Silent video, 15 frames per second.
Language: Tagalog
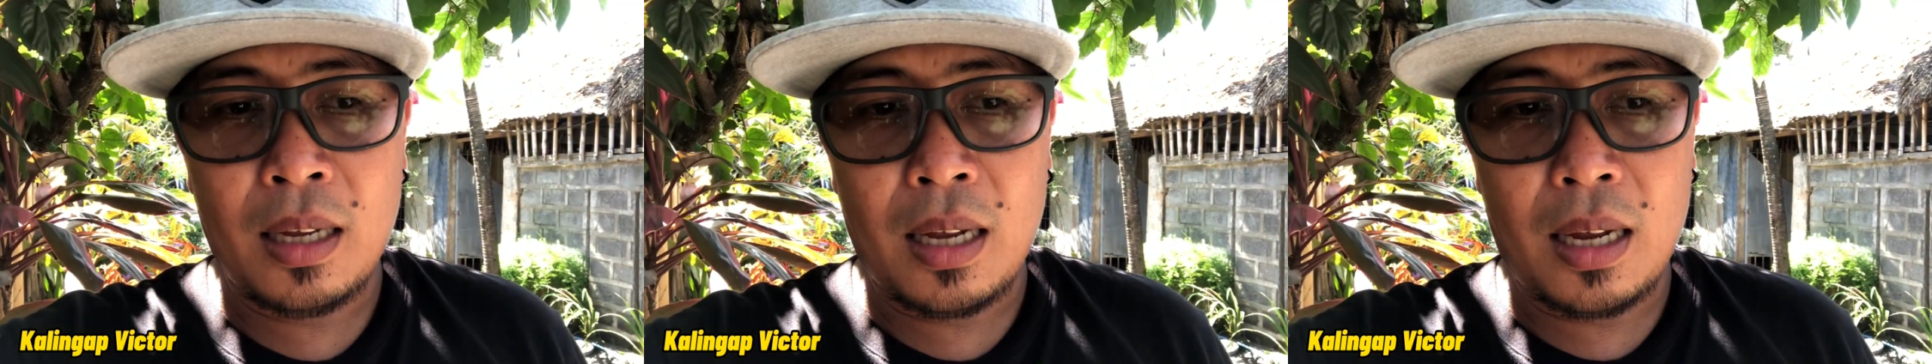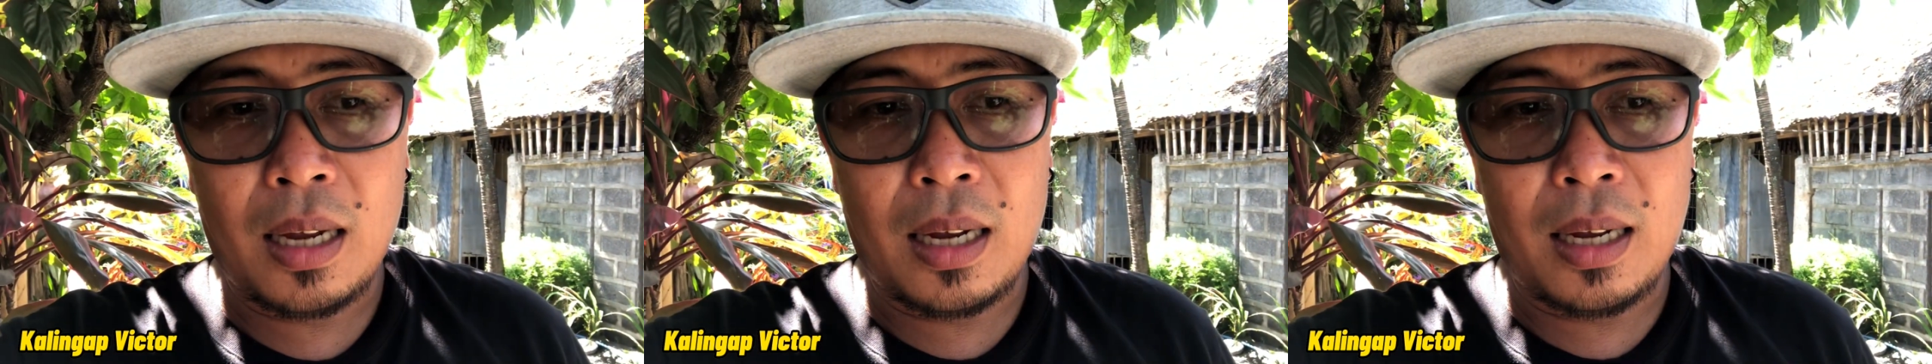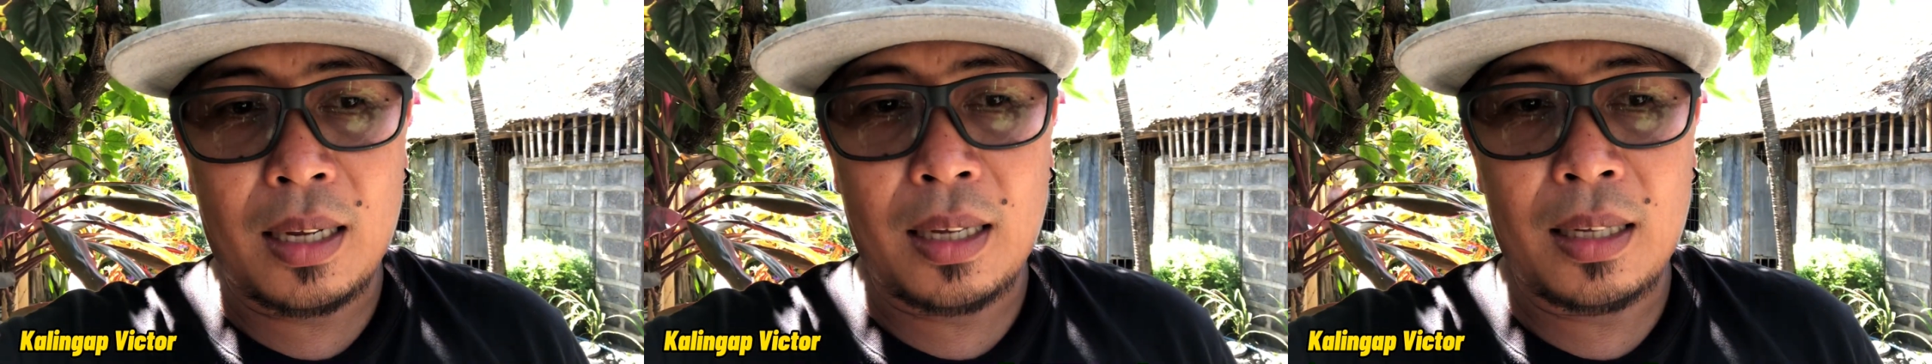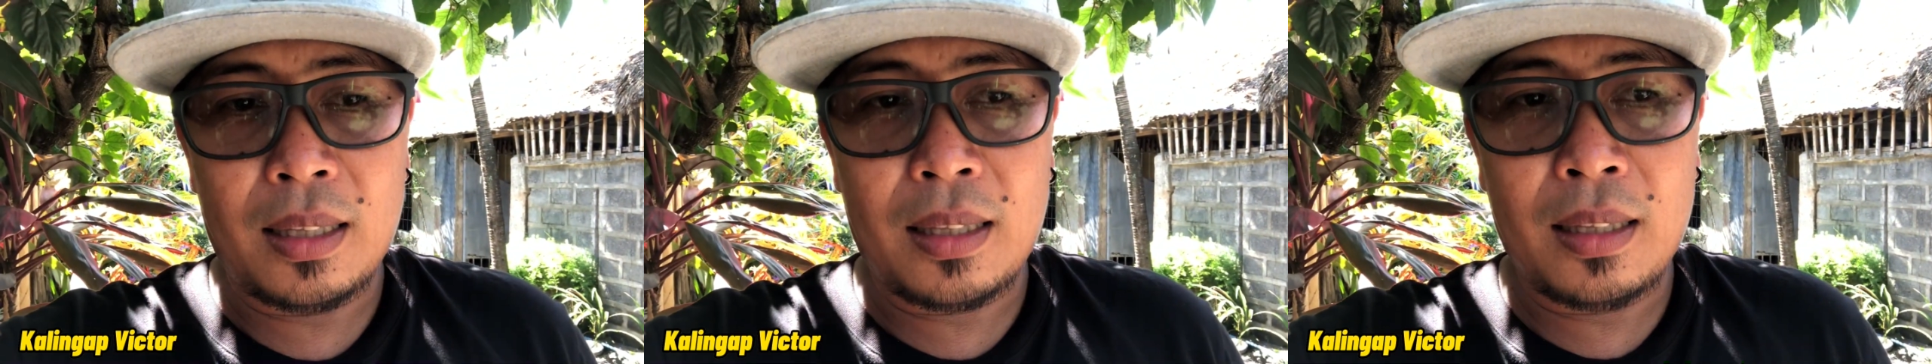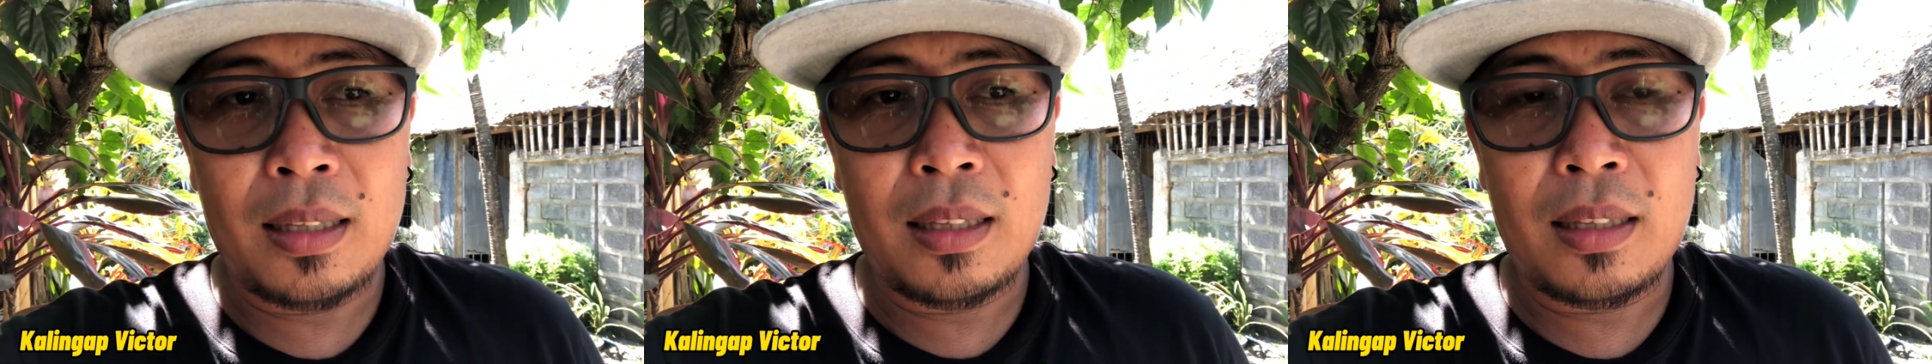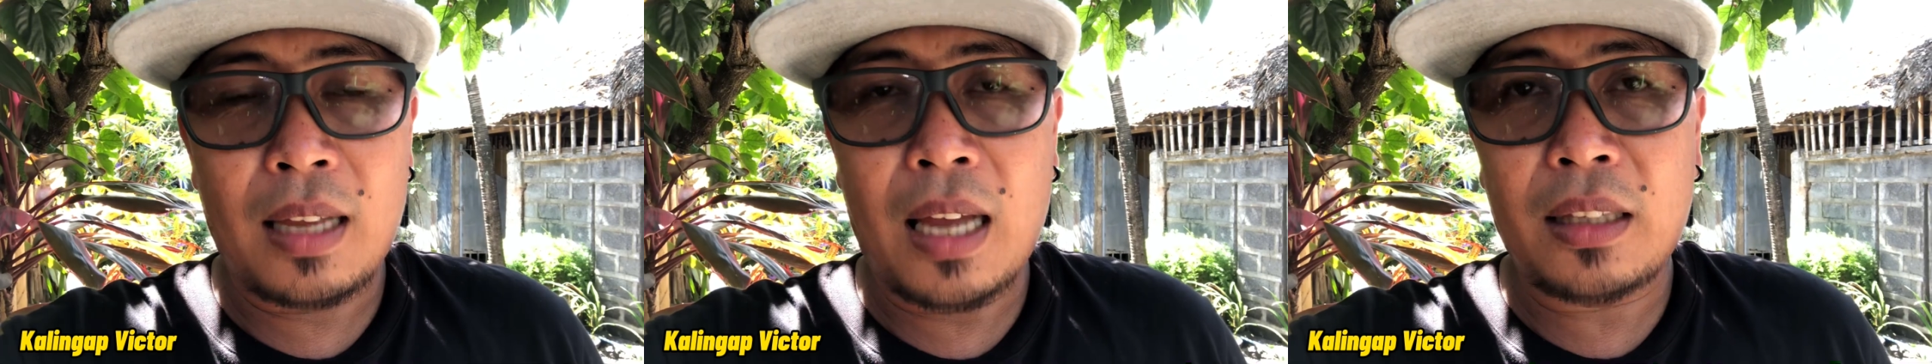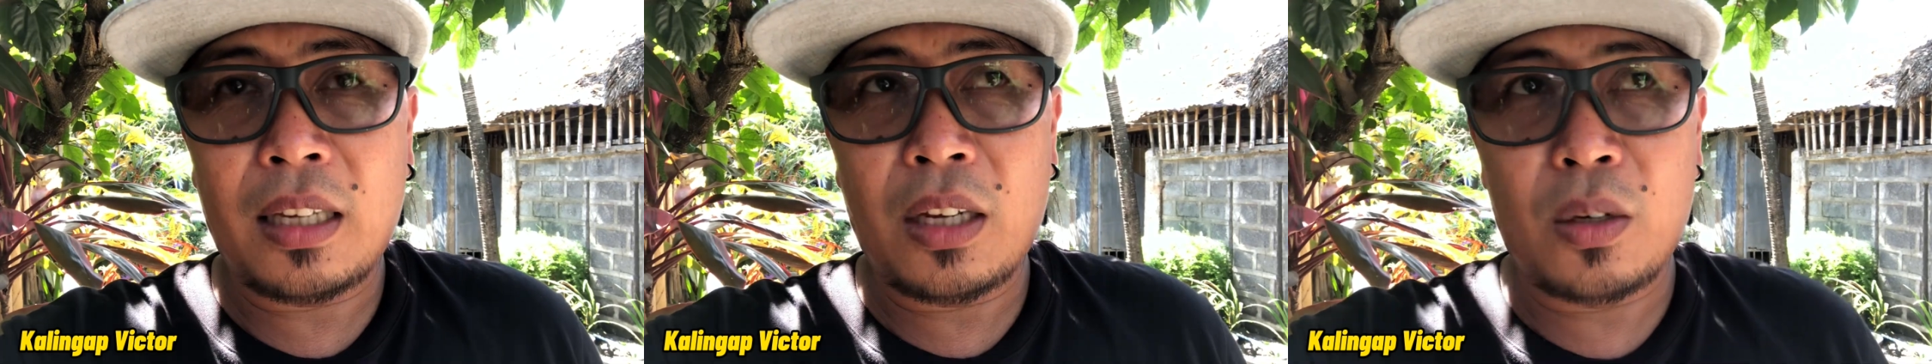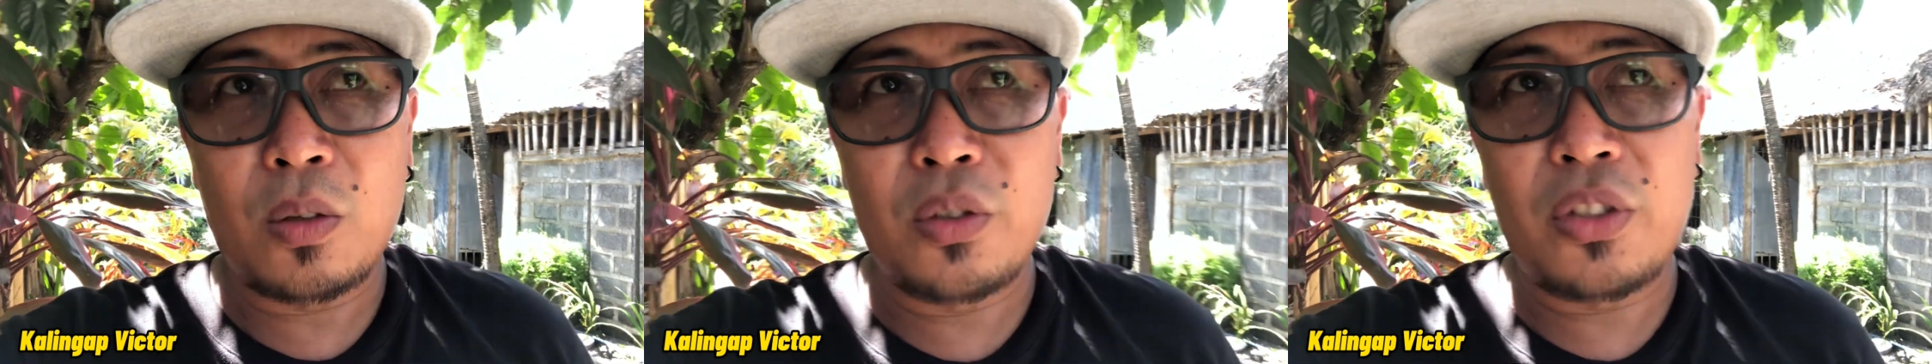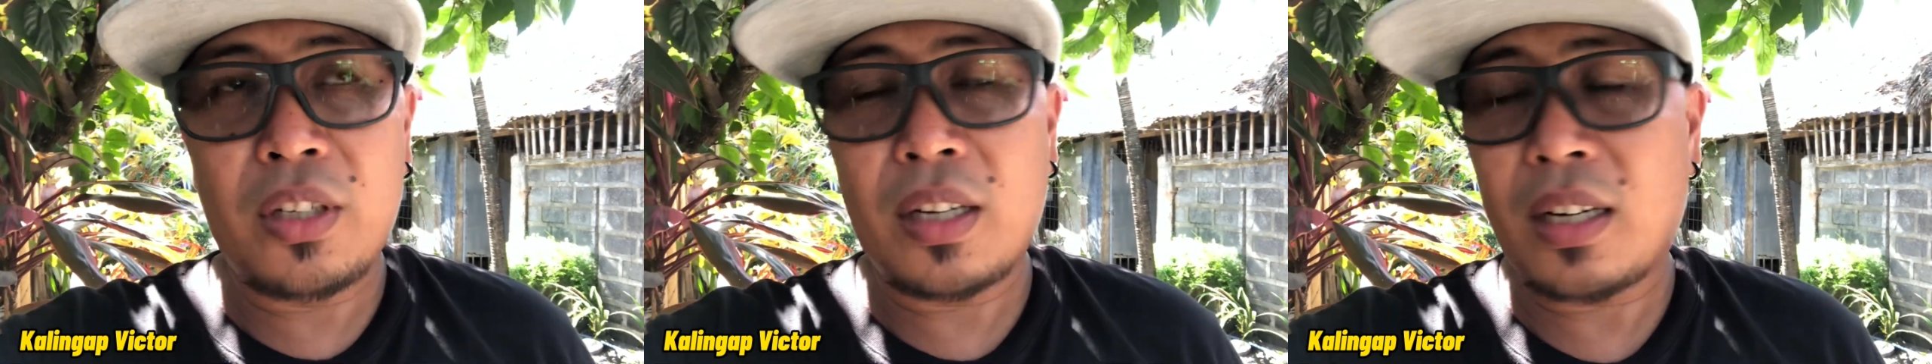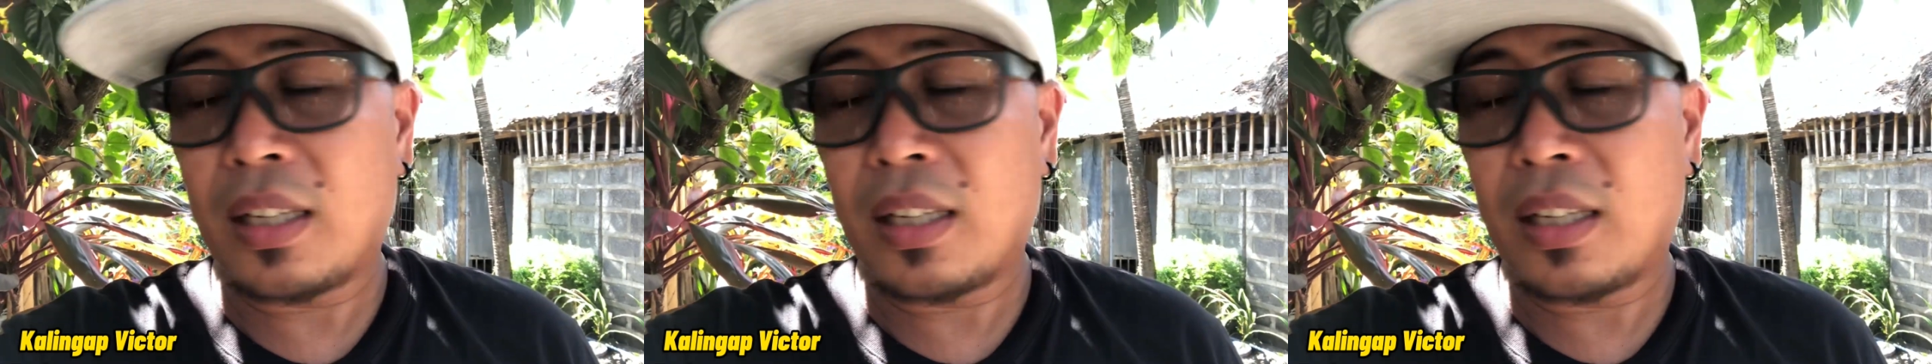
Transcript: uh, Tatay Roger